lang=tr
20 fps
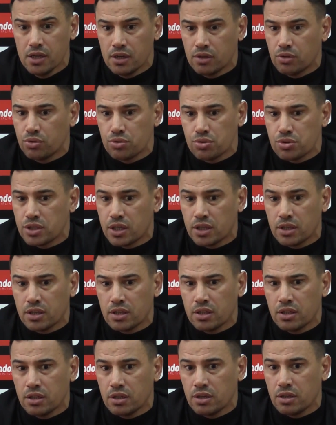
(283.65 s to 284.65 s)
O yüzden
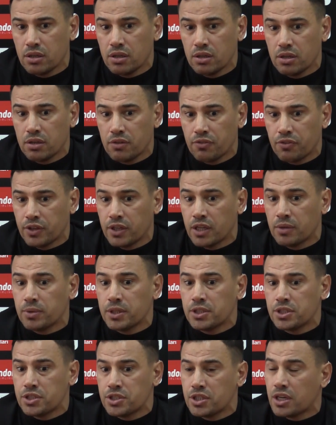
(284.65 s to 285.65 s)
e,
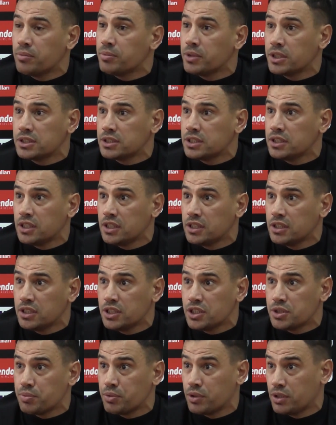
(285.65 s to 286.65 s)
Fenerbahçe camiası ile ilgili
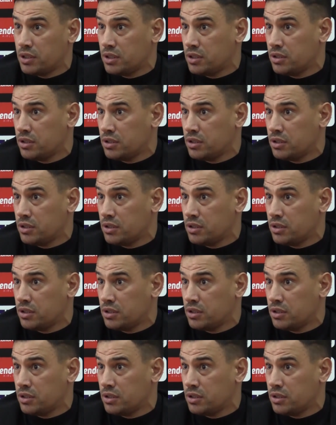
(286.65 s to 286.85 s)
hiçbir